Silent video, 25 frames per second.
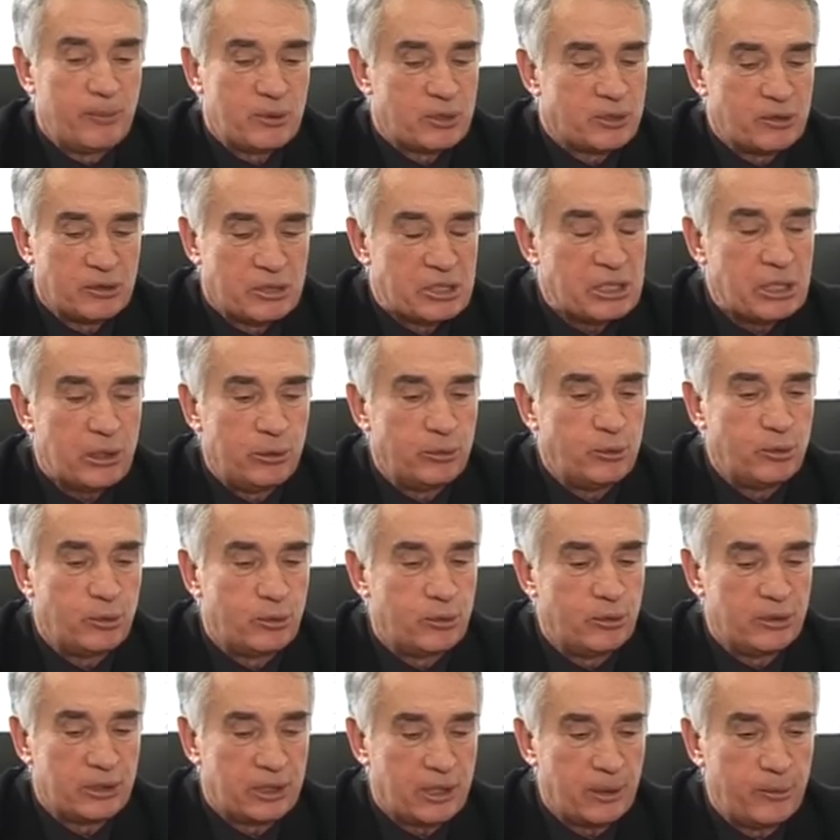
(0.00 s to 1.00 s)
Parce qu'on s'est rendu
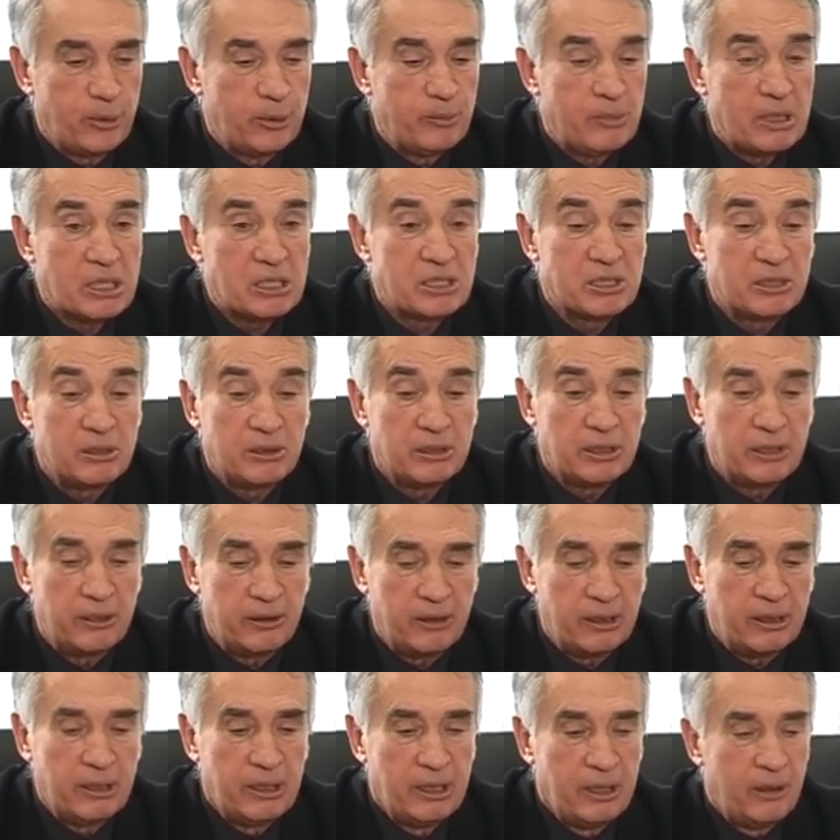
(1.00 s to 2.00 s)
compte qu'à Mont-de-Marsan,
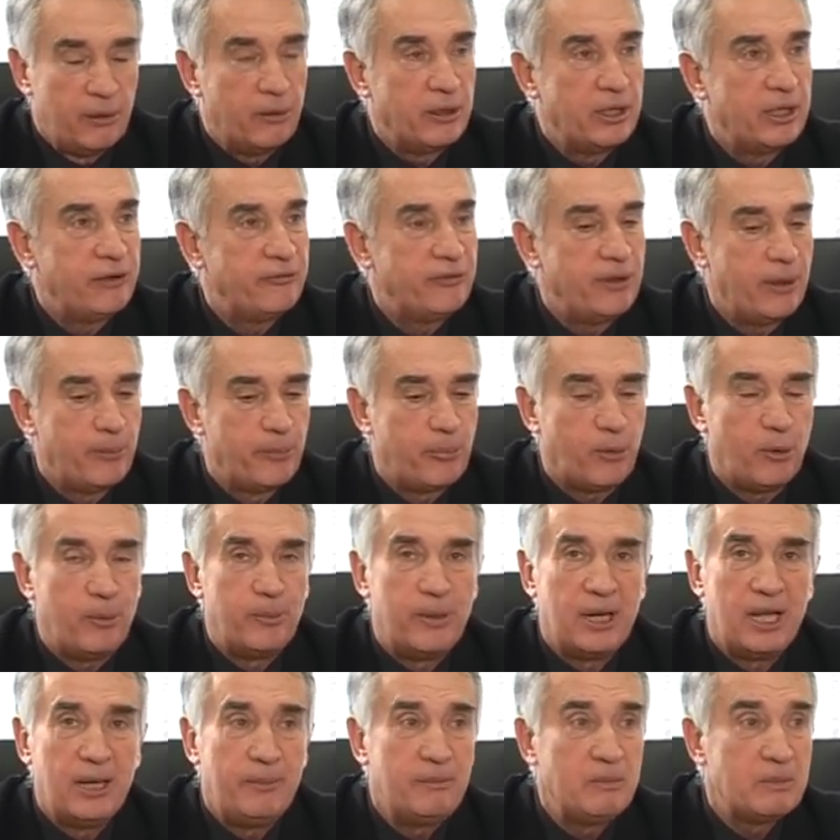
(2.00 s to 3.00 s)
on avait un
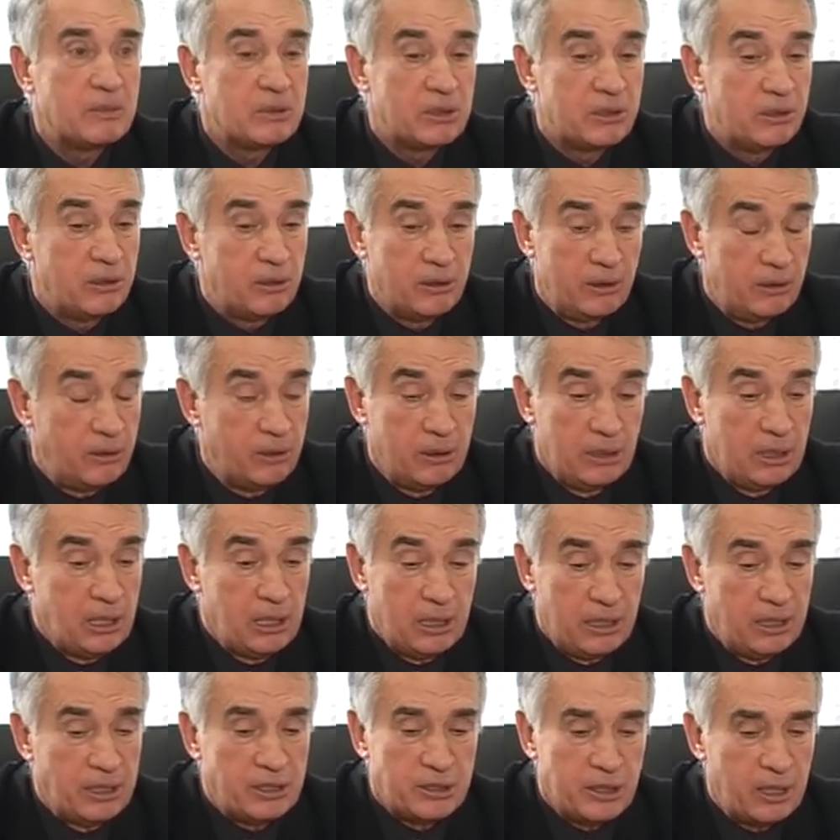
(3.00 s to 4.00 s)
problème.
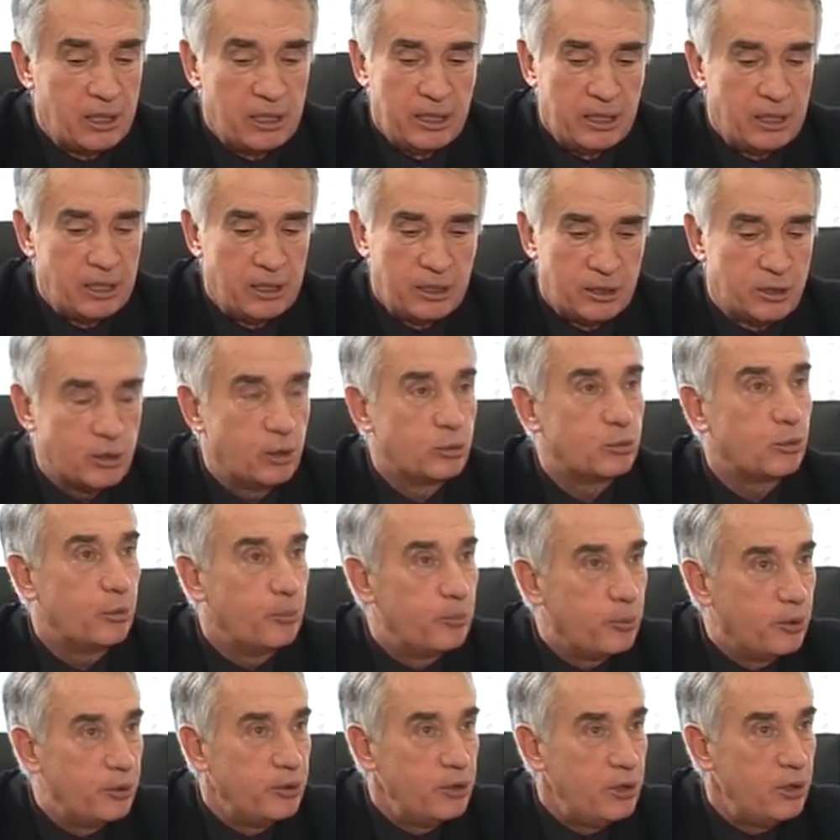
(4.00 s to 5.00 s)
les,
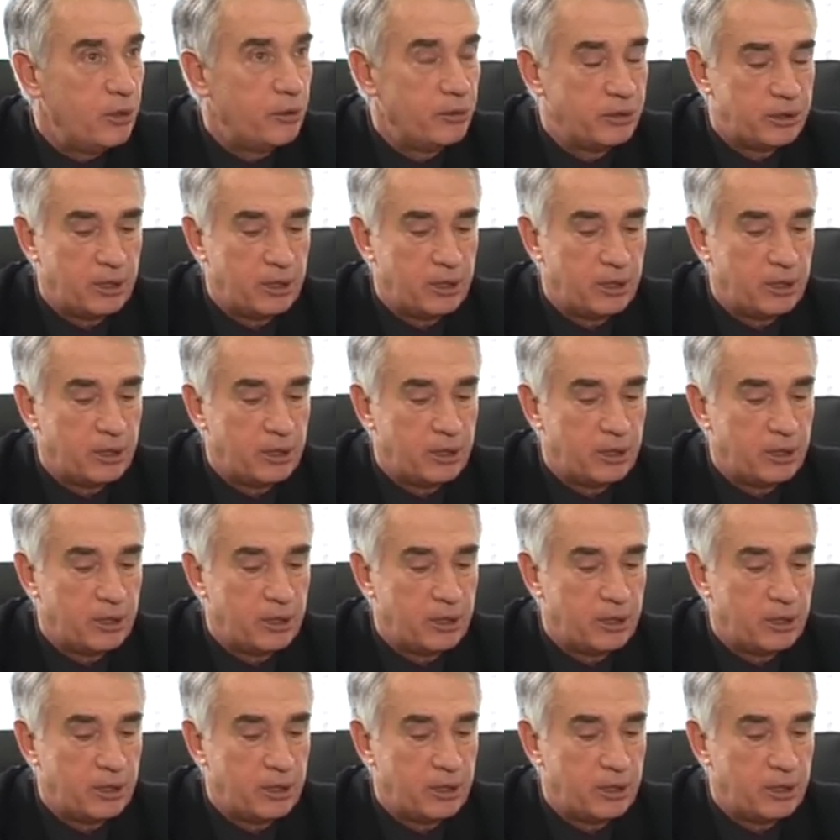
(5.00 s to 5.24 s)
entrepreneurs ont